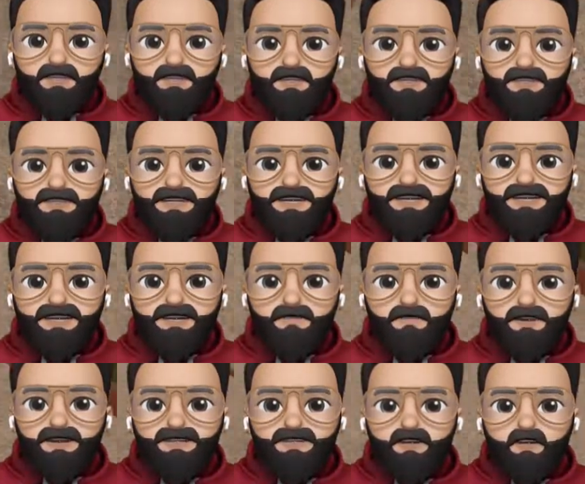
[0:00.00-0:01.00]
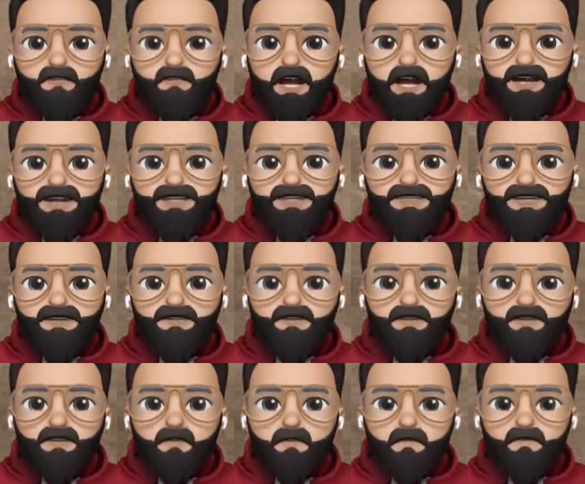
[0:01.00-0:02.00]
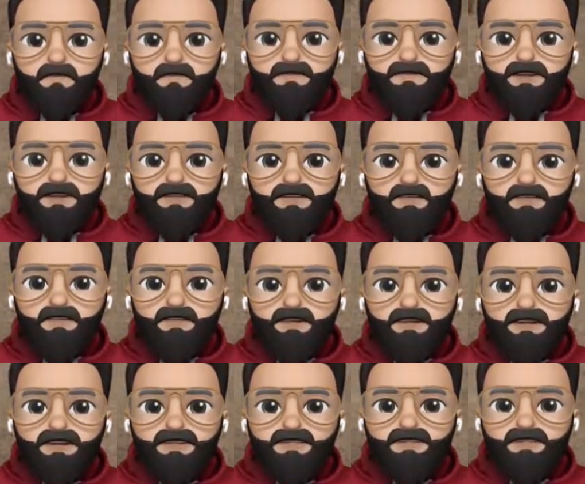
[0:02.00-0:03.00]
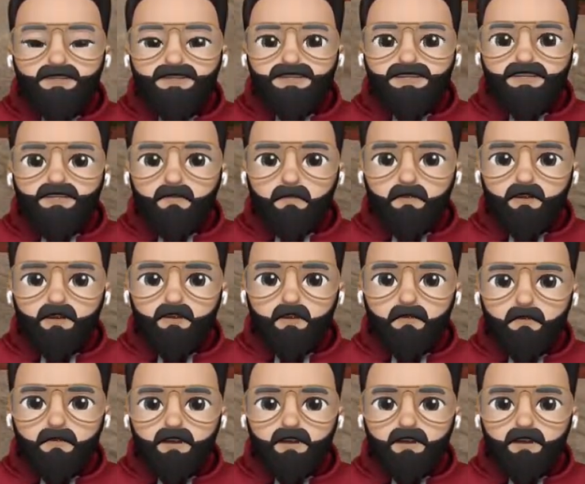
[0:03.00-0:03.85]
సావ కొట్టేస్తాను అమ్మ సావు మ్యా సావు నన్ను కొడతా కింద ఉన్న కూడా